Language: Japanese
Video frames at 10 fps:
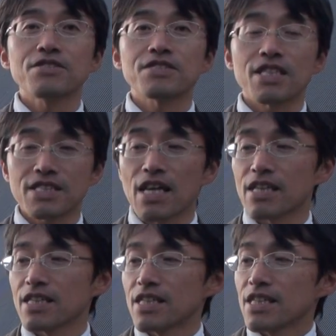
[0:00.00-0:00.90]
祐介さ
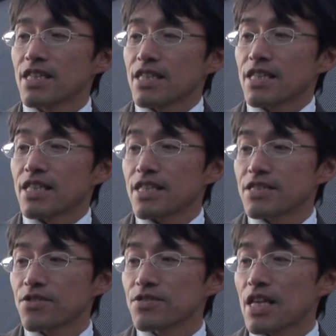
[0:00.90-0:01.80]
ん、え
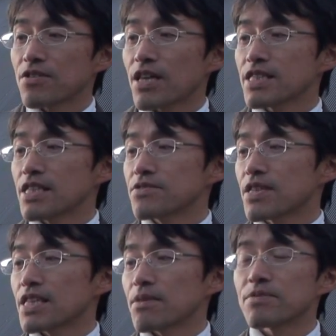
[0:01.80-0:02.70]
湘南の風に
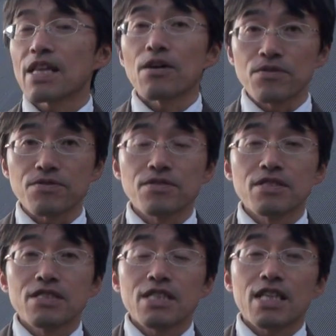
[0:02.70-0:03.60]
吹かれて豚を売る、
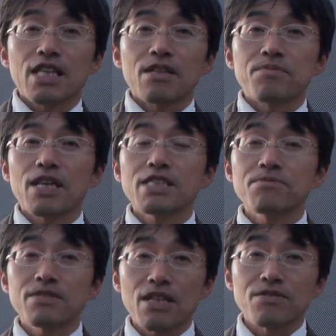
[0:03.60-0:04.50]
え宮
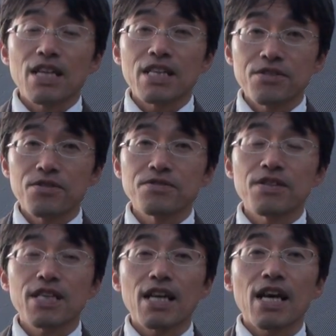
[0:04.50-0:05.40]
地豚の代表
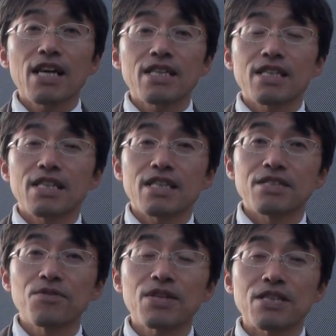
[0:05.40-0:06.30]
それから、
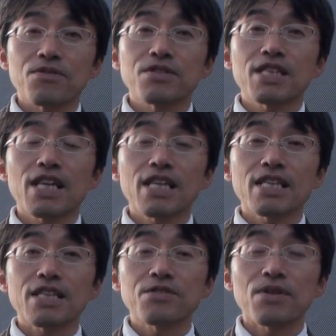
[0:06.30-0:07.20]
え農家のこせが
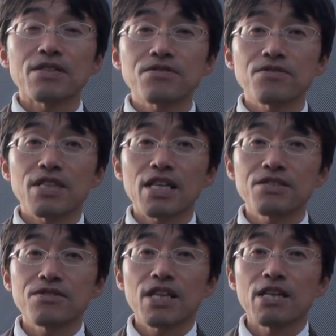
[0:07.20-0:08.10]
れネットワークの
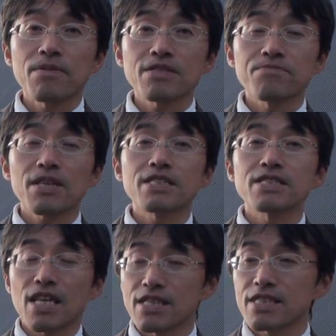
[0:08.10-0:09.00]
代表であります宮
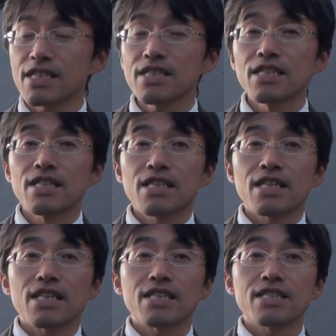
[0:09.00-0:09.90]
地さんに、
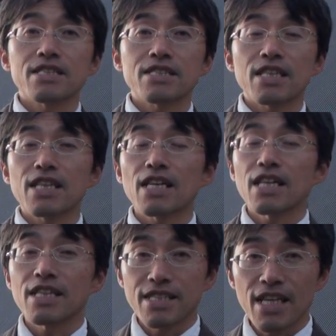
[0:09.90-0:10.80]
え来てい
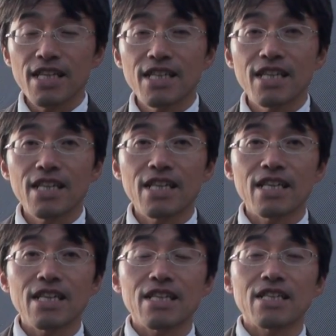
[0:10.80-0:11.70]
ただいて、
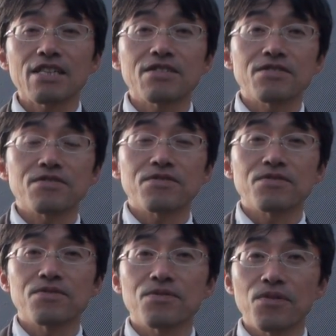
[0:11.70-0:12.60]
え
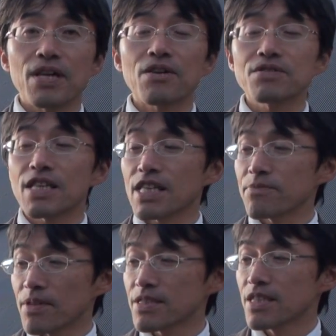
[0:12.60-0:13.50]
講演をいた
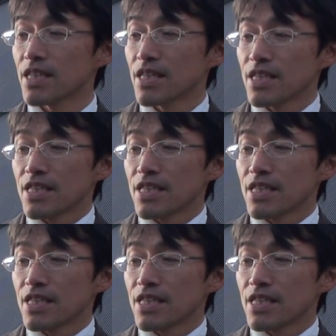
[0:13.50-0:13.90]
だきます。